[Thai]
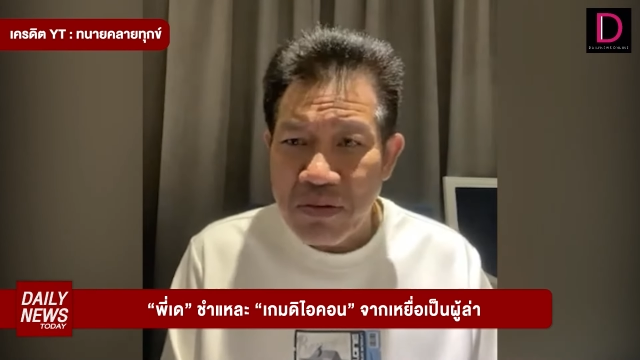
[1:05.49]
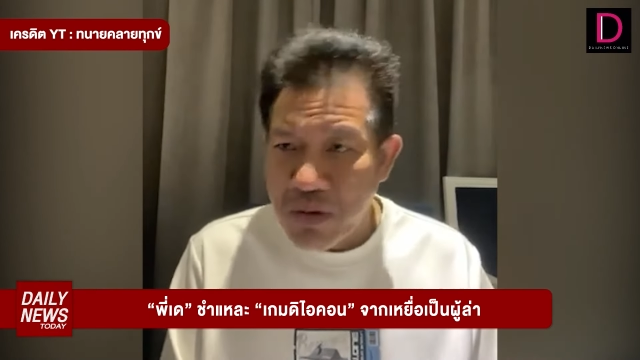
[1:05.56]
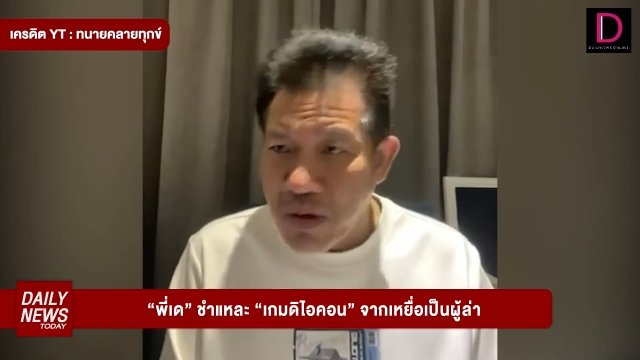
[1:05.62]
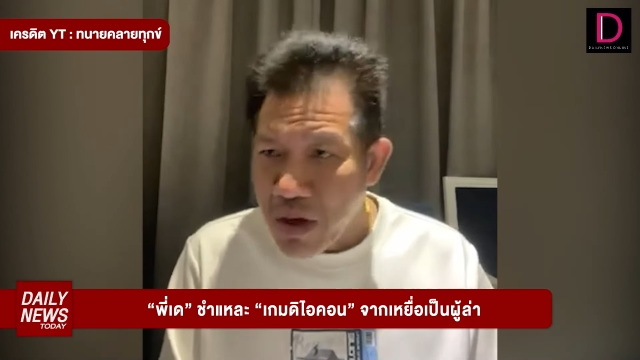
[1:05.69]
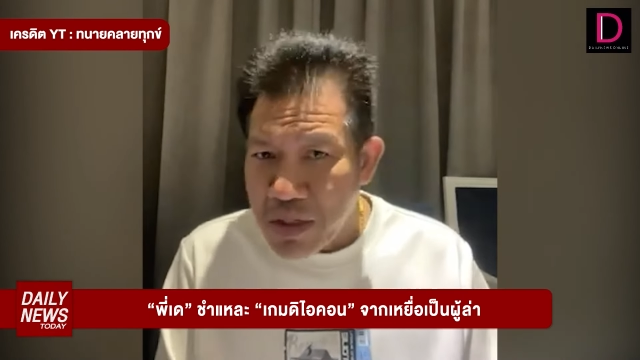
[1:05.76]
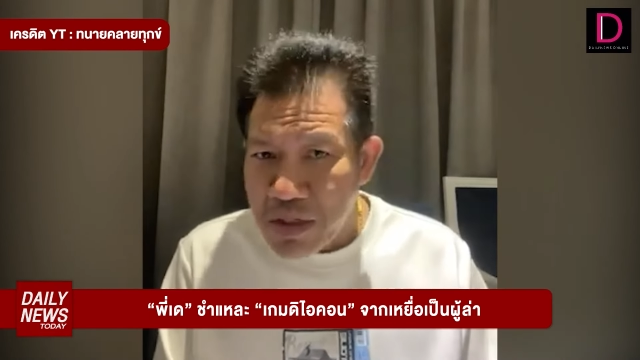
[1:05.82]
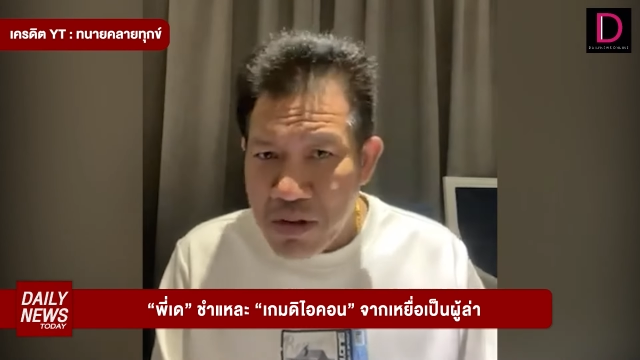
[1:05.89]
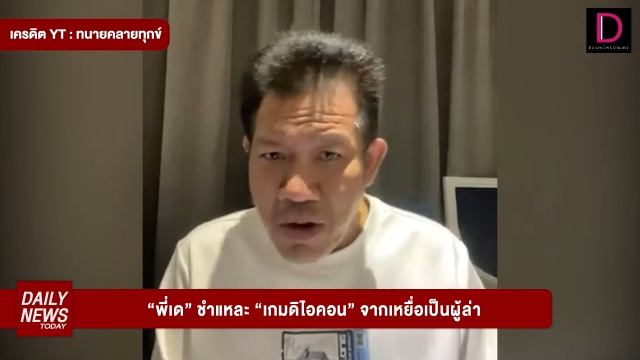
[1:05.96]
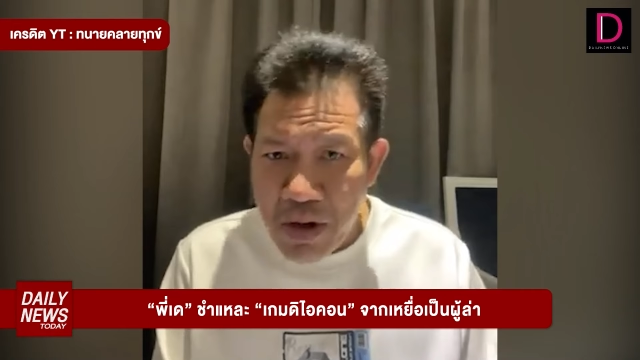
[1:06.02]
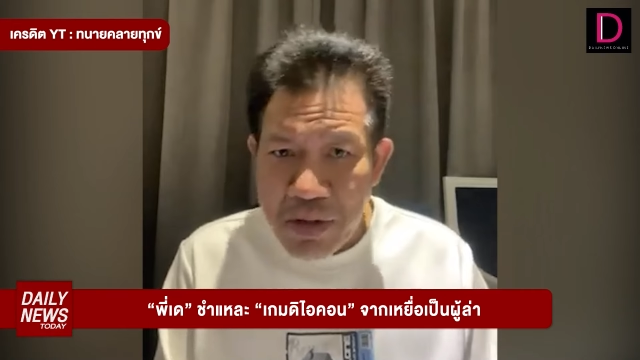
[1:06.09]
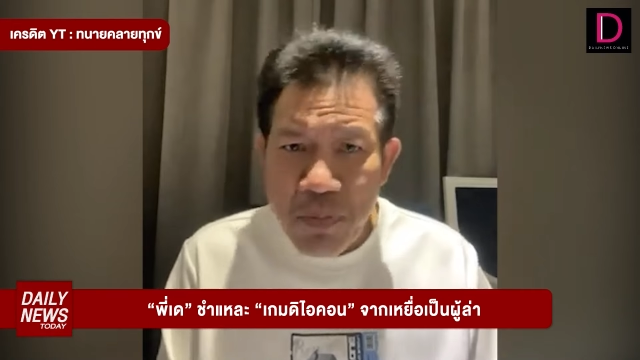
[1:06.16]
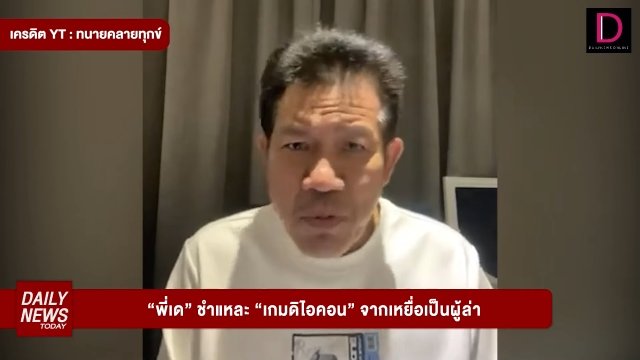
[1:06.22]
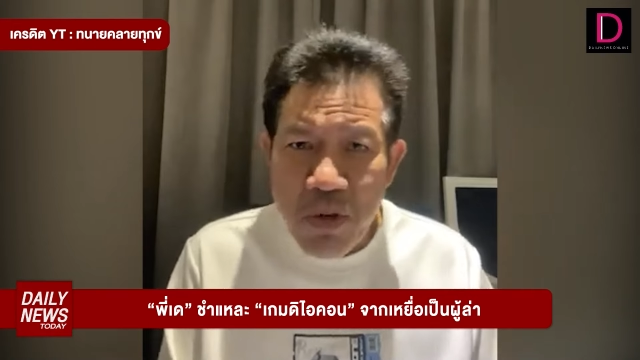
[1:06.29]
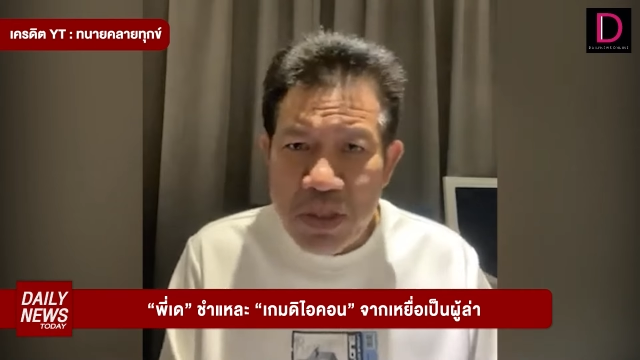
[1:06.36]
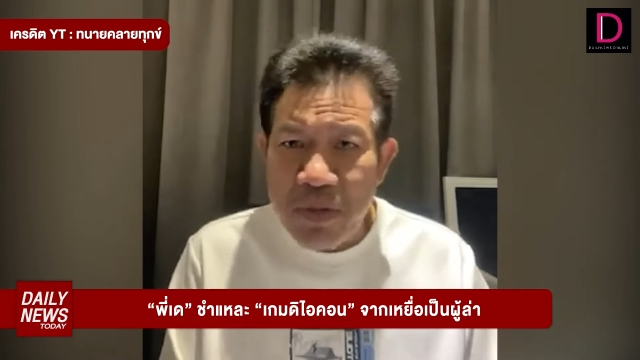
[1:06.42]
ย้อนสอน
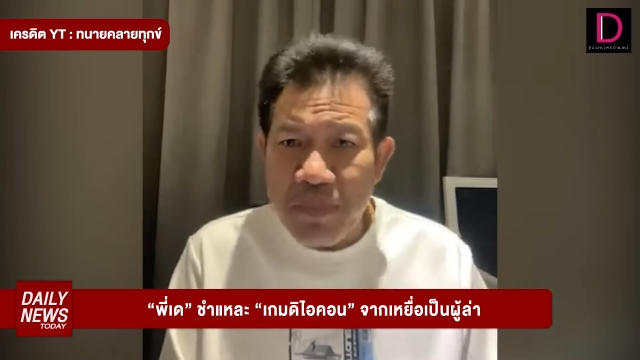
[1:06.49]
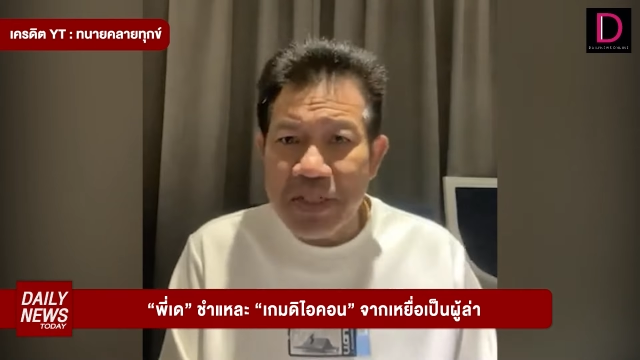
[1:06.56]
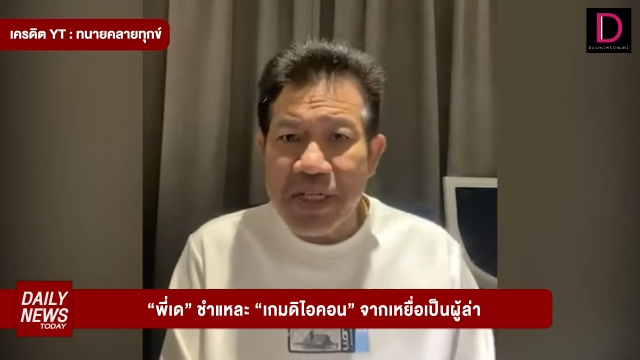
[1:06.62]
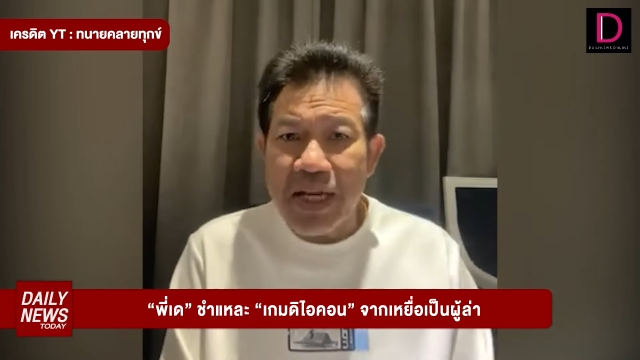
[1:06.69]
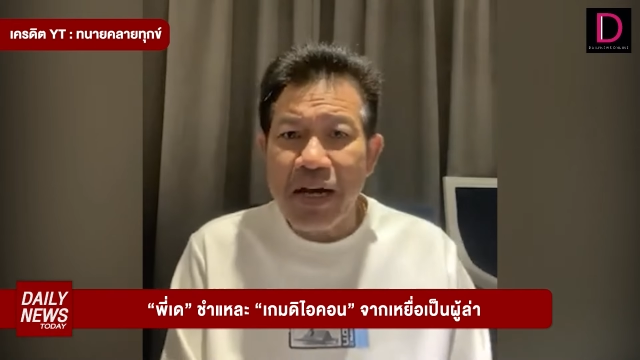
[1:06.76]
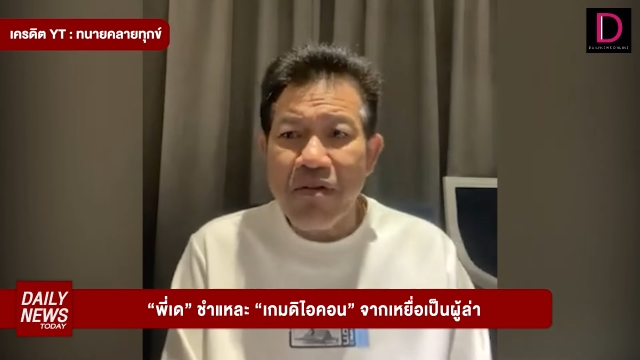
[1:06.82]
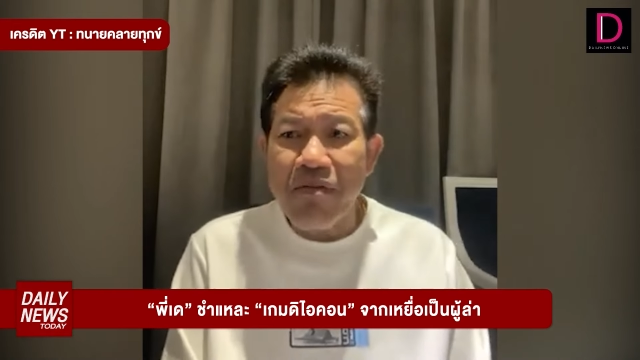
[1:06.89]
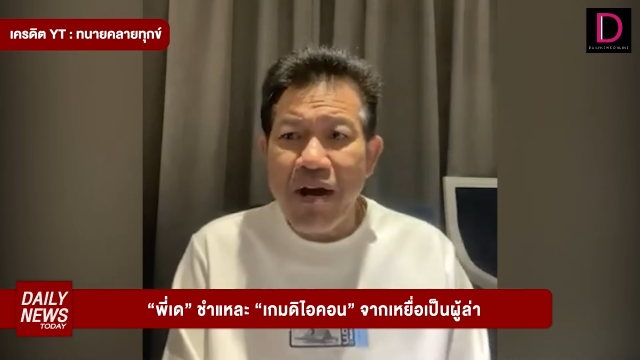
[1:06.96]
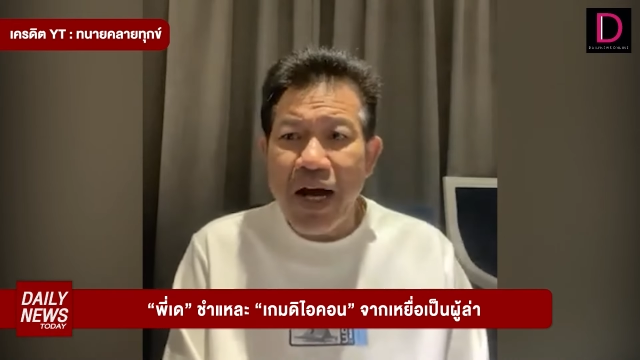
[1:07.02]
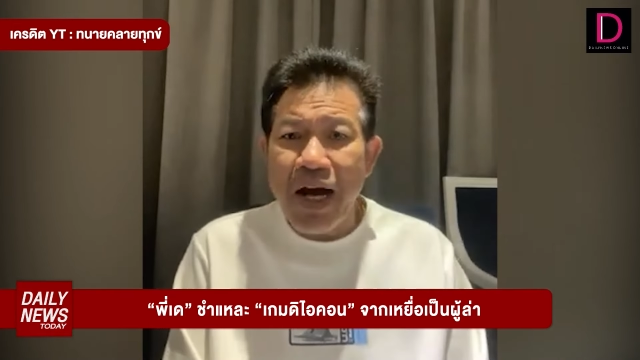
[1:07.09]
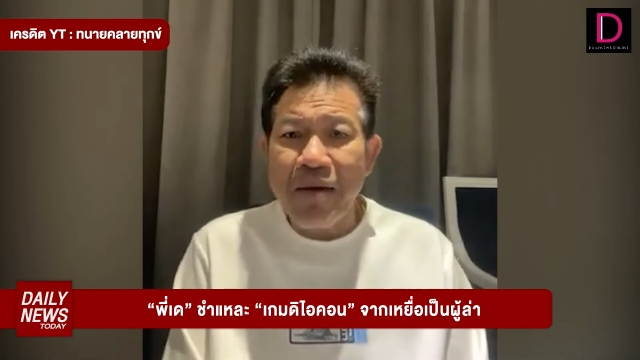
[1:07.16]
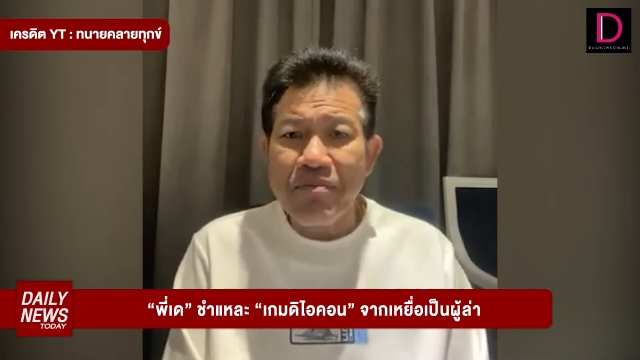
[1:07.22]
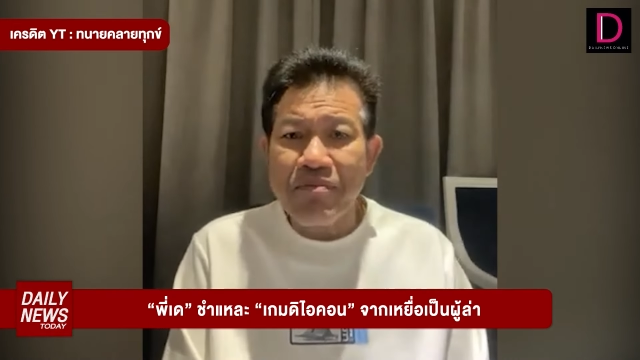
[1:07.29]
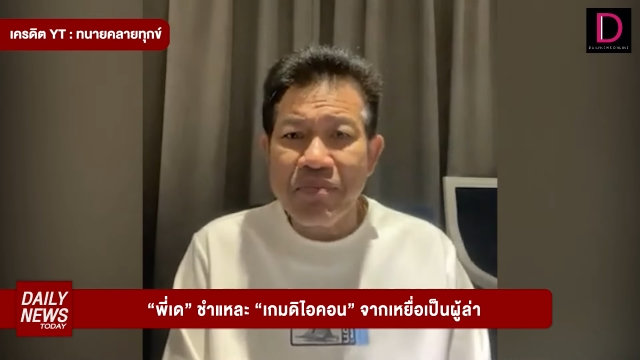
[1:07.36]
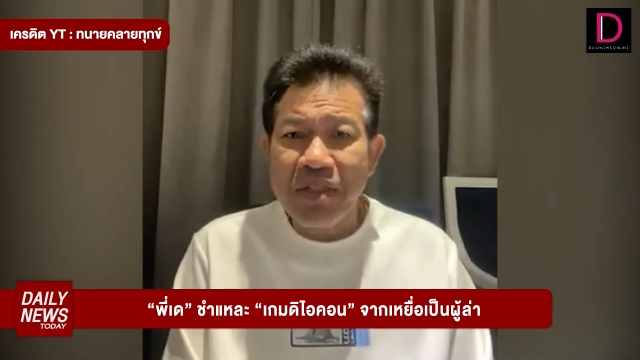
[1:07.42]
พวกที่ไปแจ้งควา
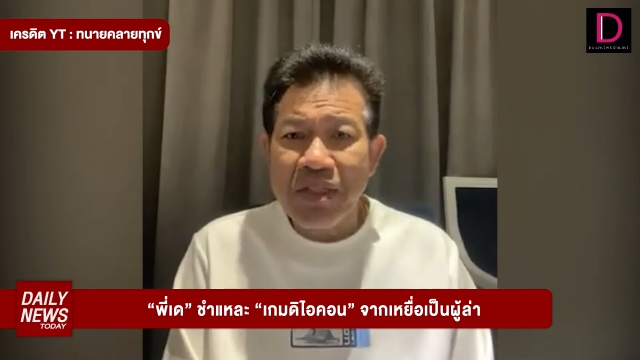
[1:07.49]
ม